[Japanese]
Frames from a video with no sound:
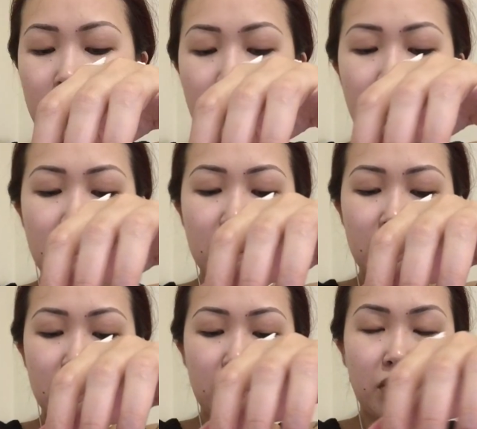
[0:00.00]

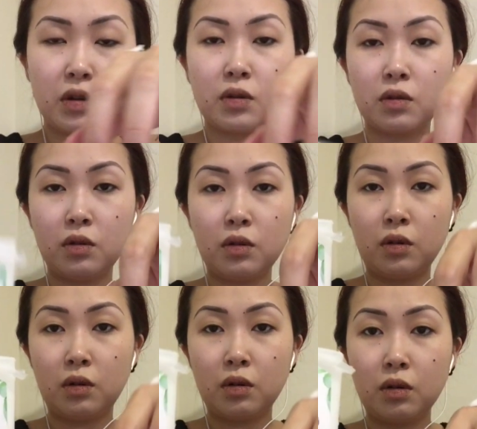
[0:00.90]
ココナッツオイル
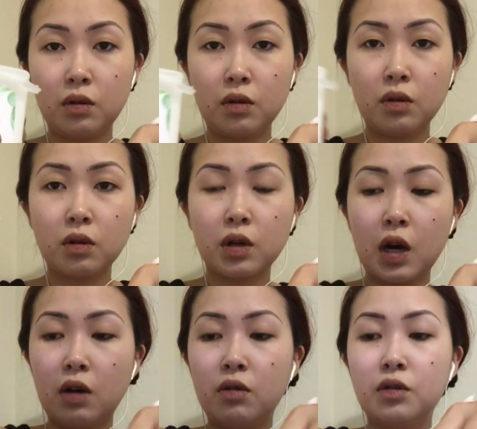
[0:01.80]
を
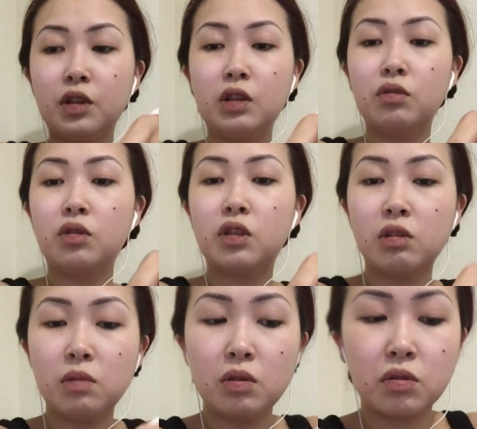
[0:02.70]
顔に塗っ
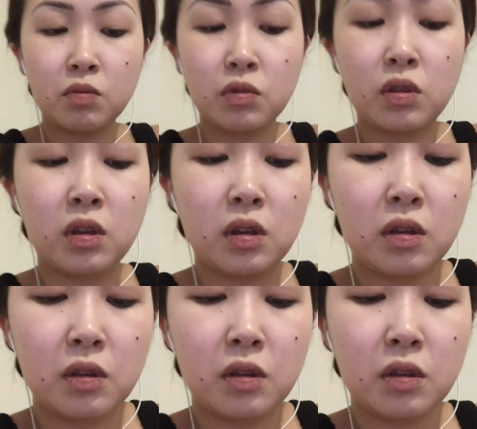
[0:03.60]
てみようと思って